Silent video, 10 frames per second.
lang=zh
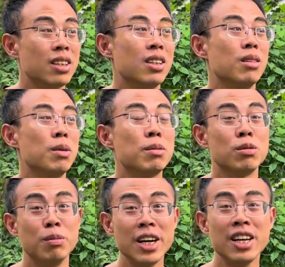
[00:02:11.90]
卖不出去
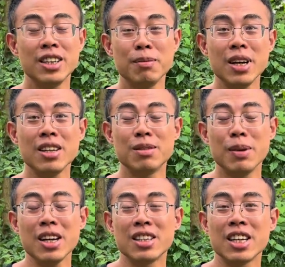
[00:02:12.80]
卖呀，先卖了
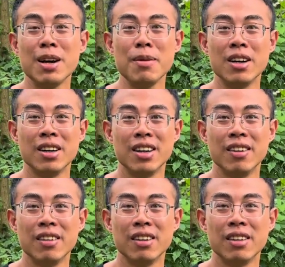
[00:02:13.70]
卖了再看吧，
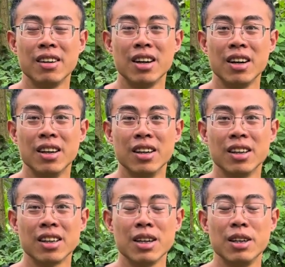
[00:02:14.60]
啊，
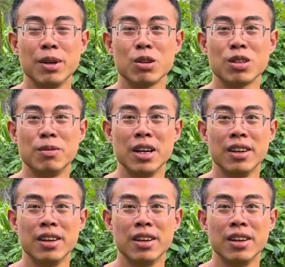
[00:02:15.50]
看能卖多少嘛。